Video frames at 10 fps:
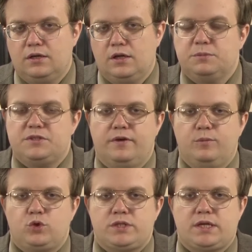Как мы с
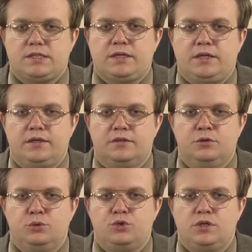вами уже сказали,
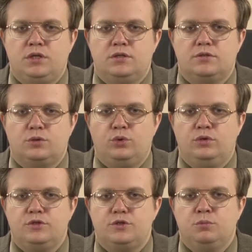на Руси
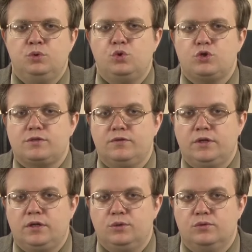строилось множество
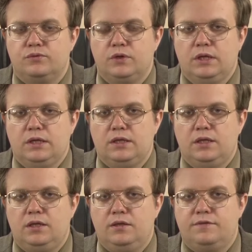городов,
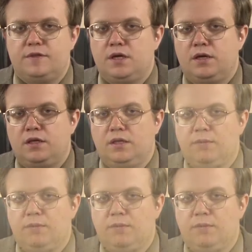и все они